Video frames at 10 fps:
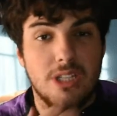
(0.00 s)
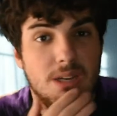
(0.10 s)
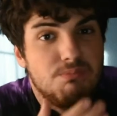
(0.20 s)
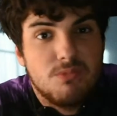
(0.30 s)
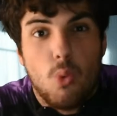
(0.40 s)
o
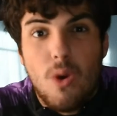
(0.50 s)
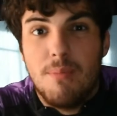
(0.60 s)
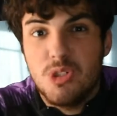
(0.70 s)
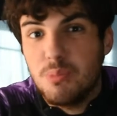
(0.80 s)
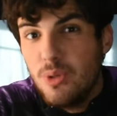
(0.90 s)
sea,
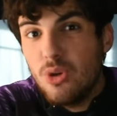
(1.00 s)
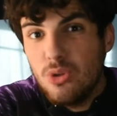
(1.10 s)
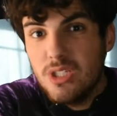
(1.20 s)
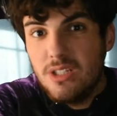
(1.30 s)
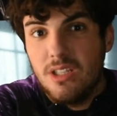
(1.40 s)
jugamos peor
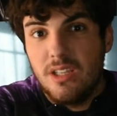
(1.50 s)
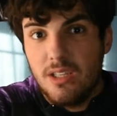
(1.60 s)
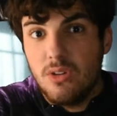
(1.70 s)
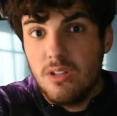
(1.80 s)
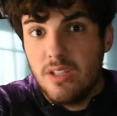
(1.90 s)
con Setién
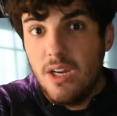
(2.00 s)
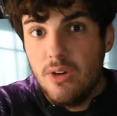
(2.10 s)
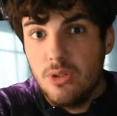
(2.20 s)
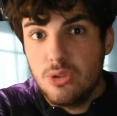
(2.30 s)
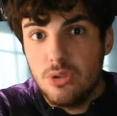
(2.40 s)
que, que
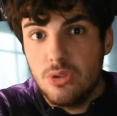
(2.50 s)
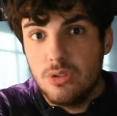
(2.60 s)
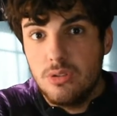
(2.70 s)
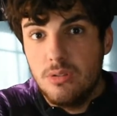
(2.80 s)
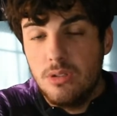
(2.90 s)
ahora
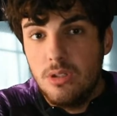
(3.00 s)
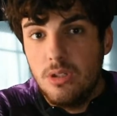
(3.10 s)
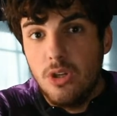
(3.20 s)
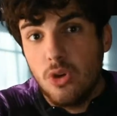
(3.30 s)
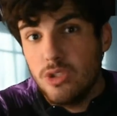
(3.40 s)
nosotros.
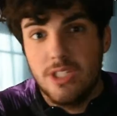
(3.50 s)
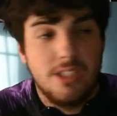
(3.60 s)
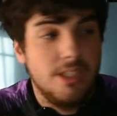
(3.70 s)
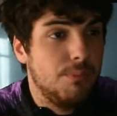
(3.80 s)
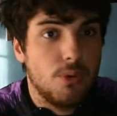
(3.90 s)
Con
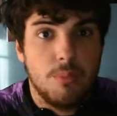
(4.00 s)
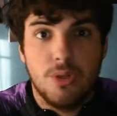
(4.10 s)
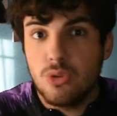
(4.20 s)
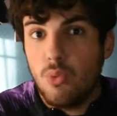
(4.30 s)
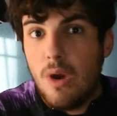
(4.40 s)
Setién por lo
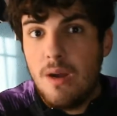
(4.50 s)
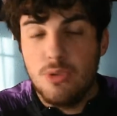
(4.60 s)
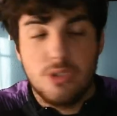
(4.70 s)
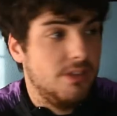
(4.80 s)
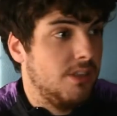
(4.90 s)
menos
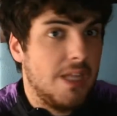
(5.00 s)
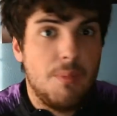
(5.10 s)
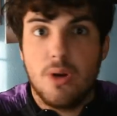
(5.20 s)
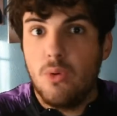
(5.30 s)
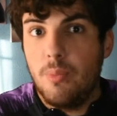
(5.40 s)
jugábamos,
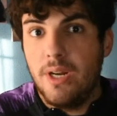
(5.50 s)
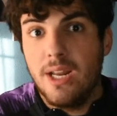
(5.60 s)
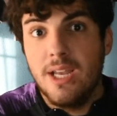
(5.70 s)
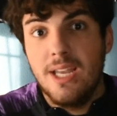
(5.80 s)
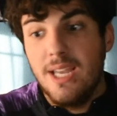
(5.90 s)
intentábamos
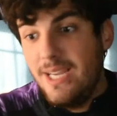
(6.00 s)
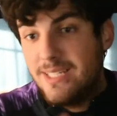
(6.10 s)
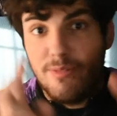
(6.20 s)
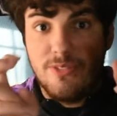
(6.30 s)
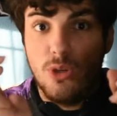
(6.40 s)
recuperar
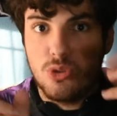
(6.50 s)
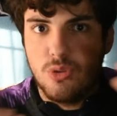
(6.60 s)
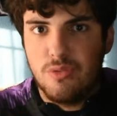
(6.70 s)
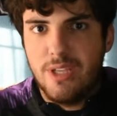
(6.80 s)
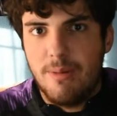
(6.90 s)
esa
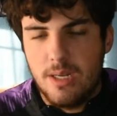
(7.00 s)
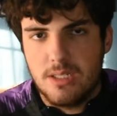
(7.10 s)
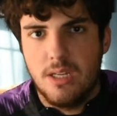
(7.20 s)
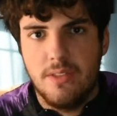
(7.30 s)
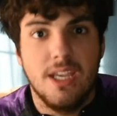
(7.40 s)
filosofía
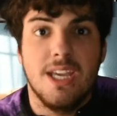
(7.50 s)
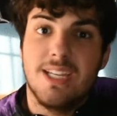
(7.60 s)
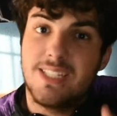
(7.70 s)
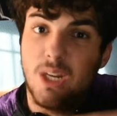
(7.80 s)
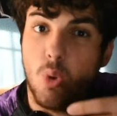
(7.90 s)
Barça de
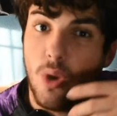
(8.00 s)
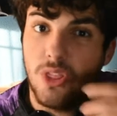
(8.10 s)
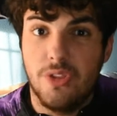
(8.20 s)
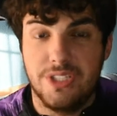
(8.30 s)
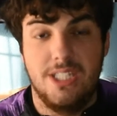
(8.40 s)
salir
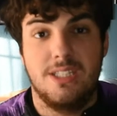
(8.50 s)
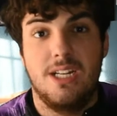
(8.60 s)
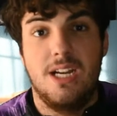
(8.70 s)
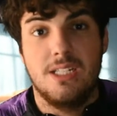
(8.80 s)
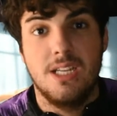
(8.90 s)
jugando desde
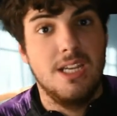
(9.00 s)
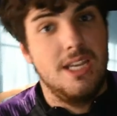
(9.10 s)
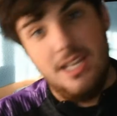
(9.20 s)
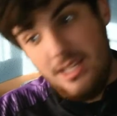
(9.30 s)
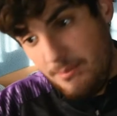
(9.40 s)
atrás,
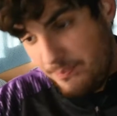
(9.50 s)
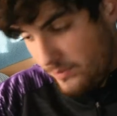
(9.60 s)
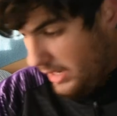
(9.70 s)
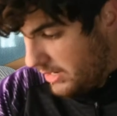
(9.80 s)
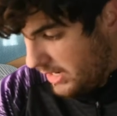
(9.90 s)
eh,
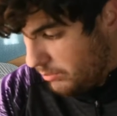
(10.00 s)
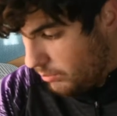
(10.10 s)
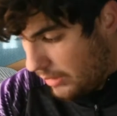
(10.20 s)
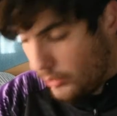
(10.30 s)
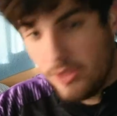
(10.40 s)
ir
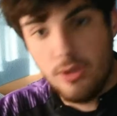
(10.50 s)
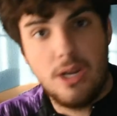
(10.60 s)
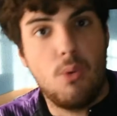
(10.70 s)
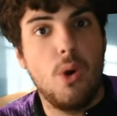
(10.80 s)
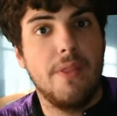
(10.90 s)
madurando la
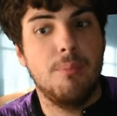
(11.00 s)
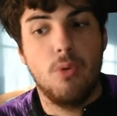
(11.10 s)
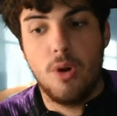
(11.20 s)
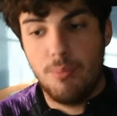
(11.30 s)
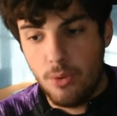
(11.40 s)
jugada
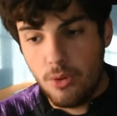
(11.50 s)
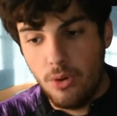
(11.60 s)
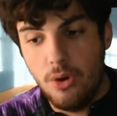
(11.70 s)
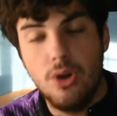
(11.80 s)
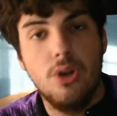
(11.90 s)
poco a
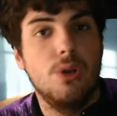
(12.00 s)
poco,